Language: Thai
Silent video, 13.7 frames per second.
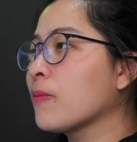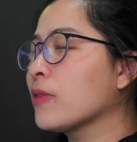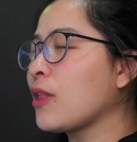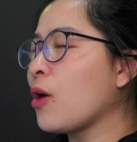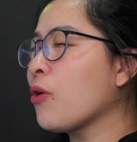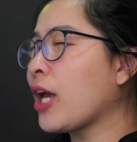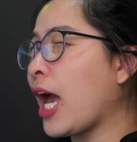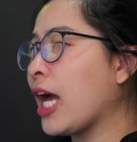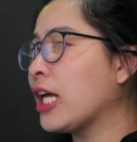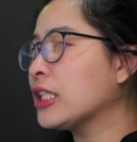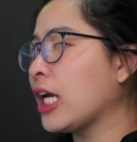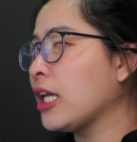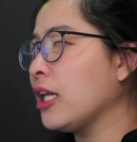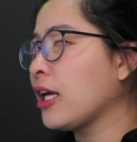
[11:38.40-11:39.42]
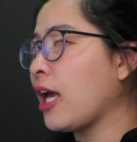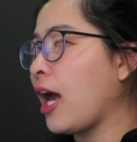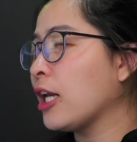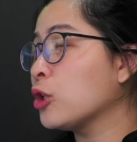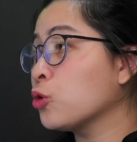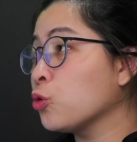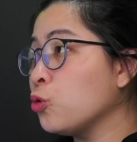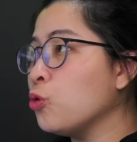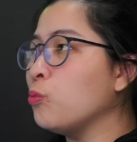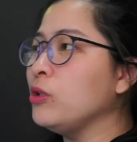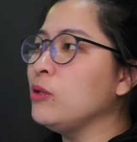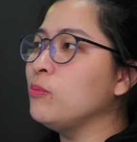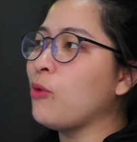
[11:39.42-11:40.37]
ต้องการใช้ในการซูม
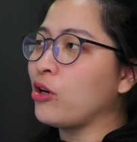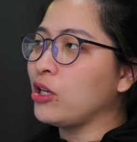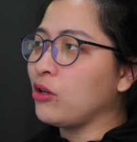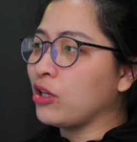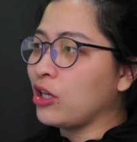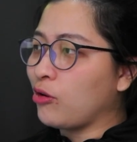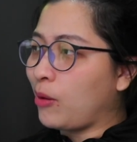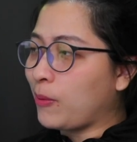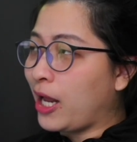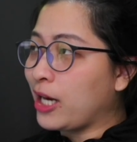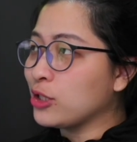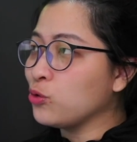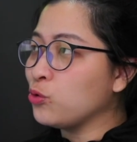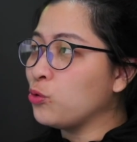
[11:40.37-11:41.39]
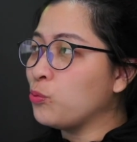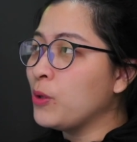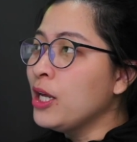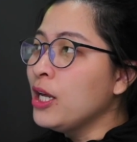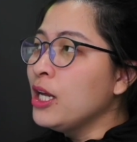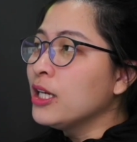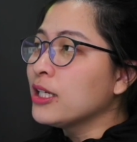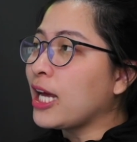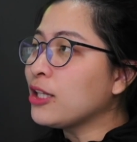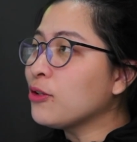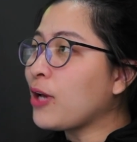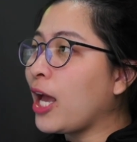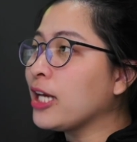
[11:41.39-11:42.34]
หรือบอกเกี่ยวกับการซูม ถ้า
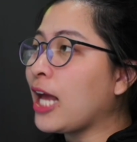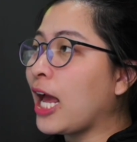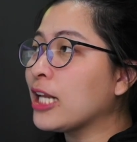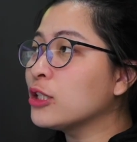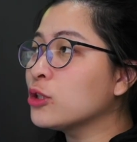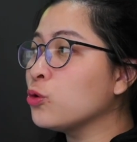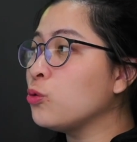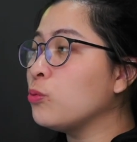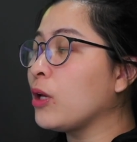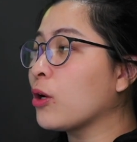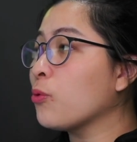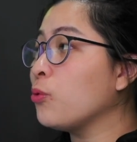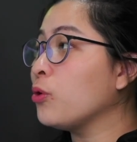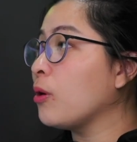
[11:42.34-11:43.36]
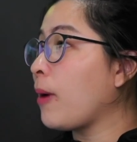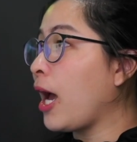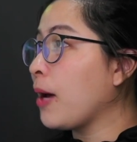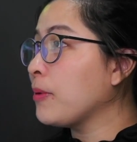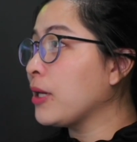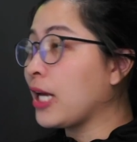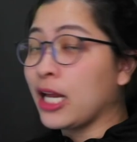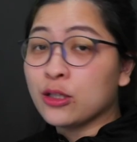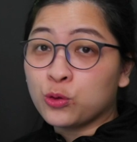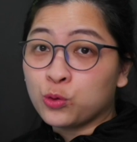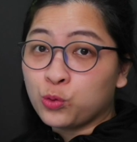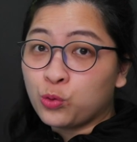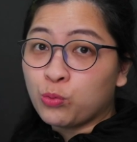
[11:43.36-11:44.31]
ต้องการการซูมแล้วก็คุณภาพในการ
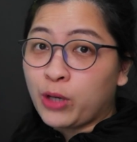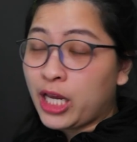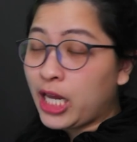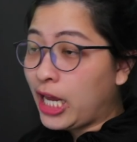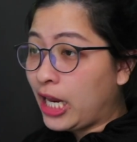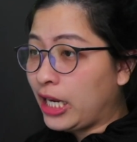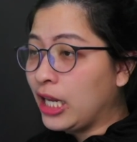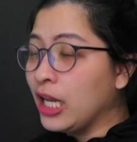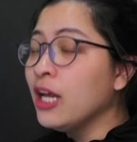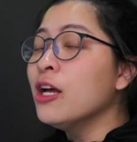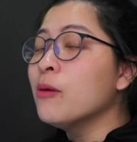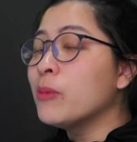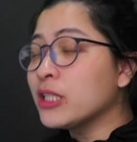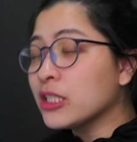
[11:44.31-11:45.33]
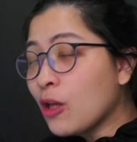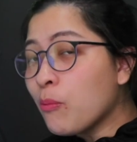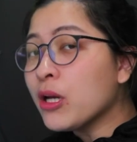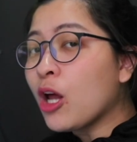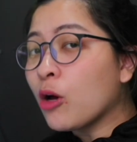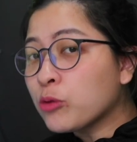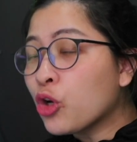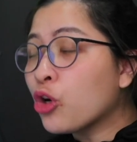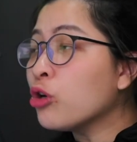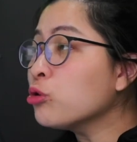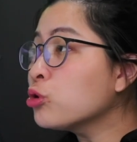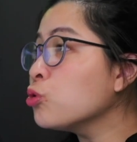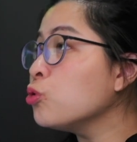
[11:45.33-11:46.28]
ซูมให้เห็น มันจะต้องเป็นออปติคอ
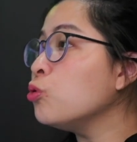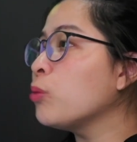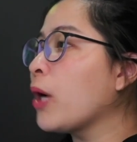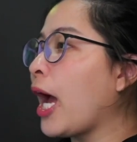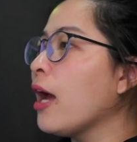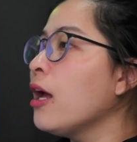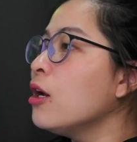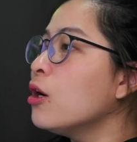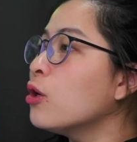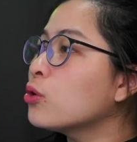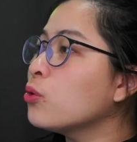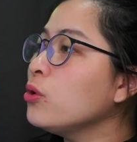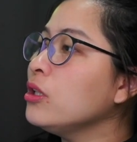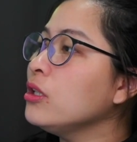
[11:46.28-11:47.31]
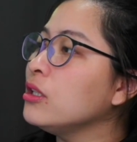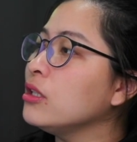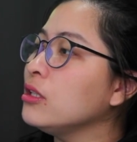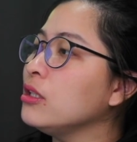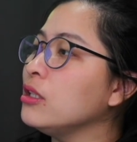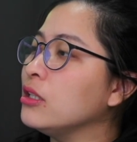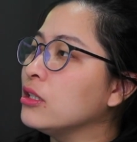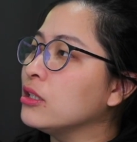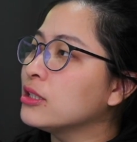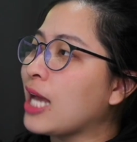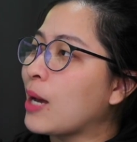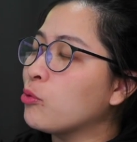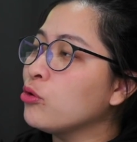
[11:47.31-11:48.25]
ลซูมค่ะรุ่นอื่น
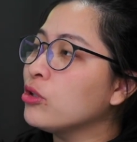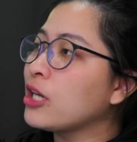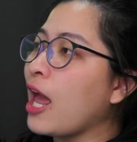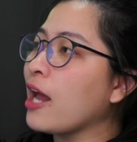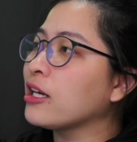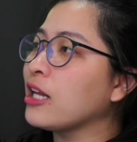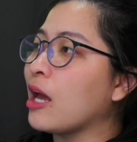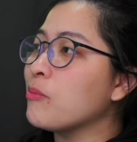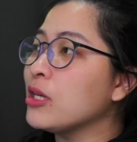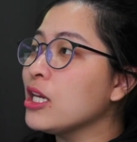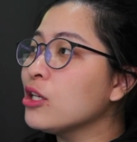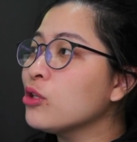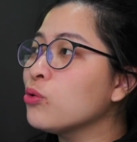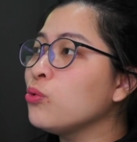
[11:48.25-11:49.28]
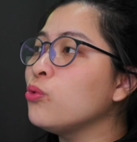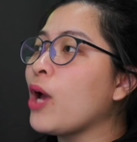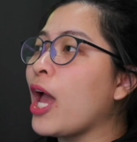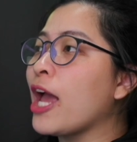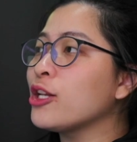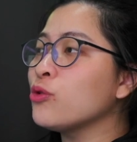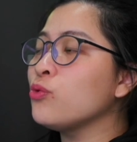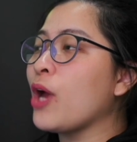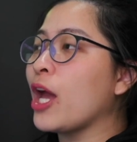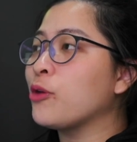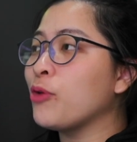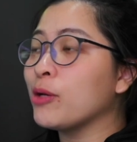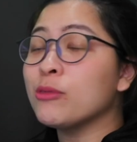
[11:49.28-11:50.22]
ๆ 3 รุ่นแรกเนี่ยมินิ2 air 2
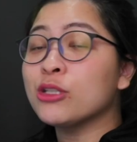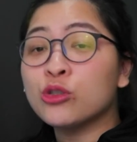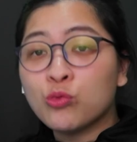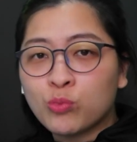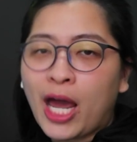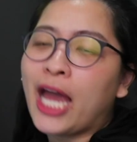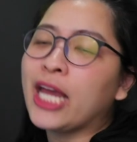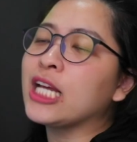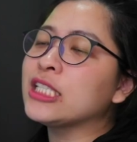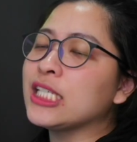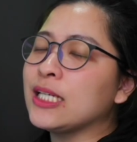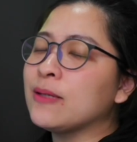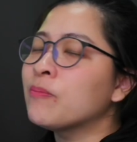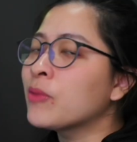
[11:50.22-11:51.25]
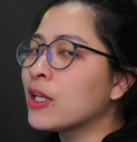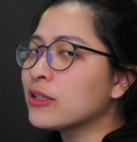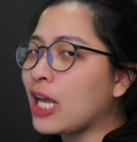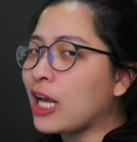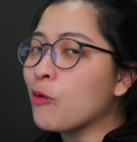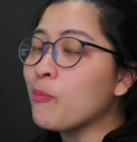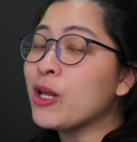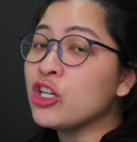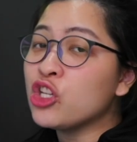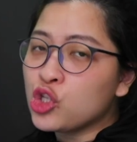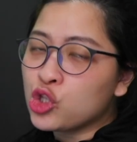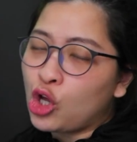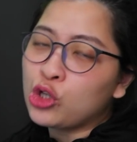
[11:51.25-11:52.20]
air 2 s มันซูมได้ก็จริง แต่เขาเป็นดิ
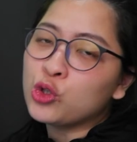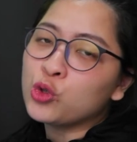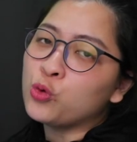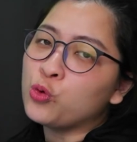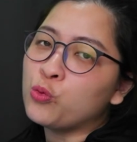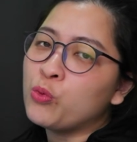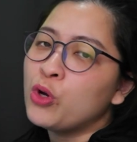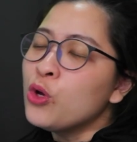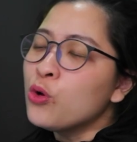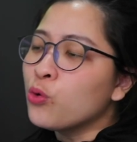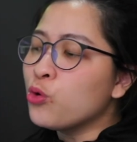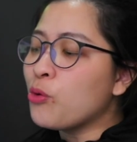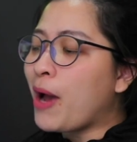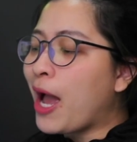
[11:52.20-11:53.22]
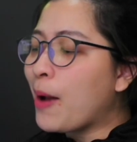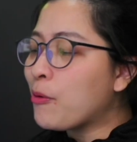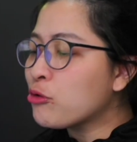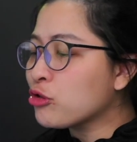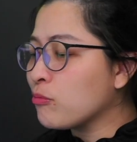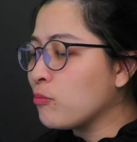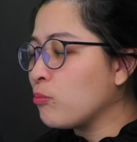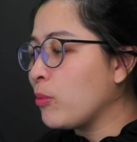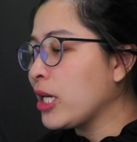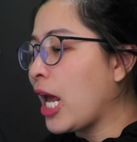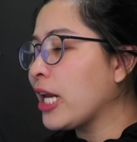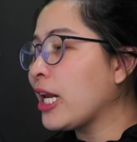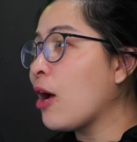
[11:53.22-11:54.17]
จิตอลซูมคุณภาพเขาจะไม่
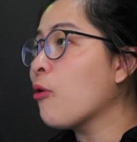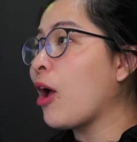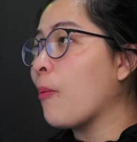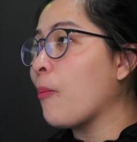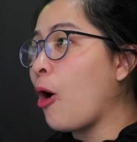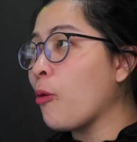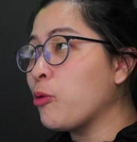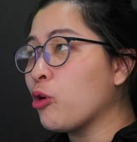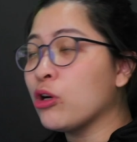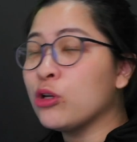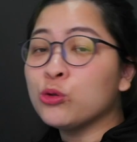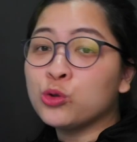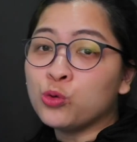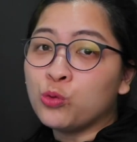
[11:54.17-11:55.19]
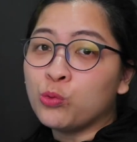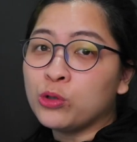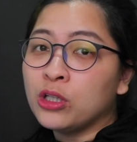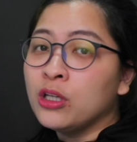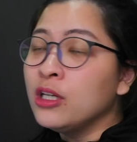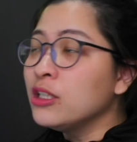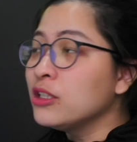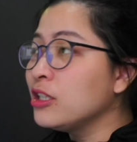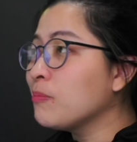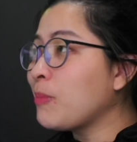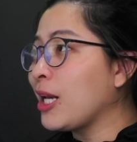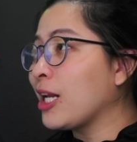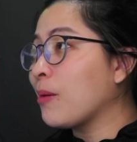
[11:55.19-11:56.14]
ได้เท่ากับออปติคอลซูมซึ่ง
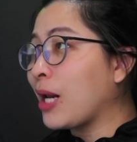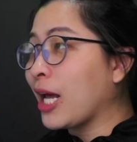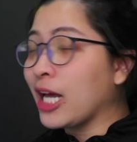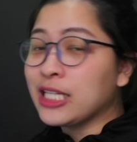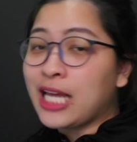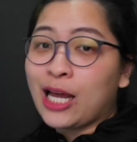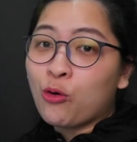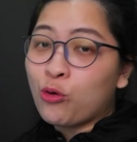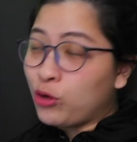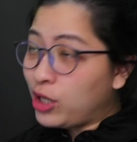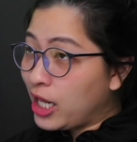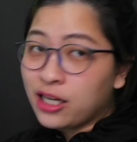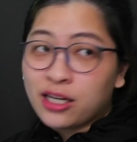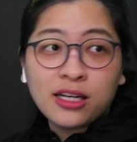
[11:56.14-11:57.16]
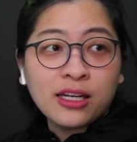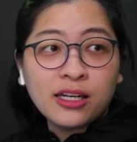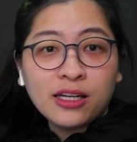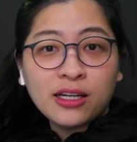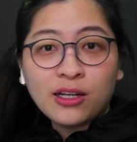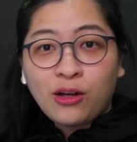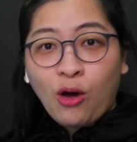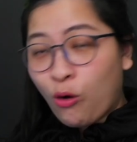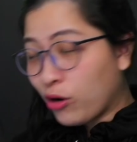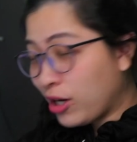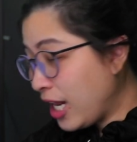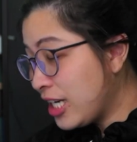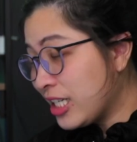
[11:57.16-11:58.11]
เป็นกำลังขยายของเลนของ
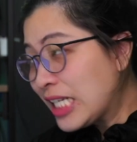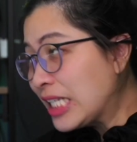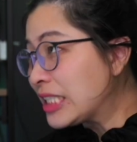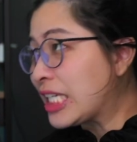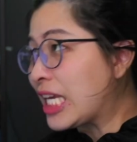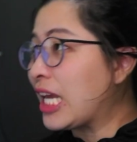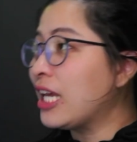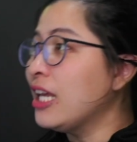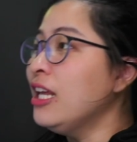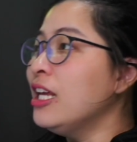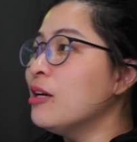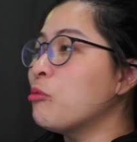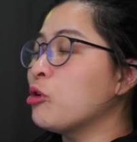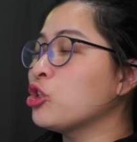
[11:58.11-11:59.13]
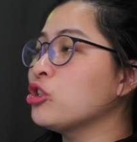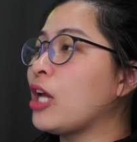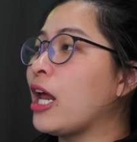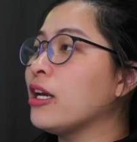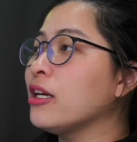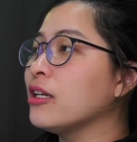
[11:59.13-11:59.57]
เลนจริง ๆ เพราะฉะนั้น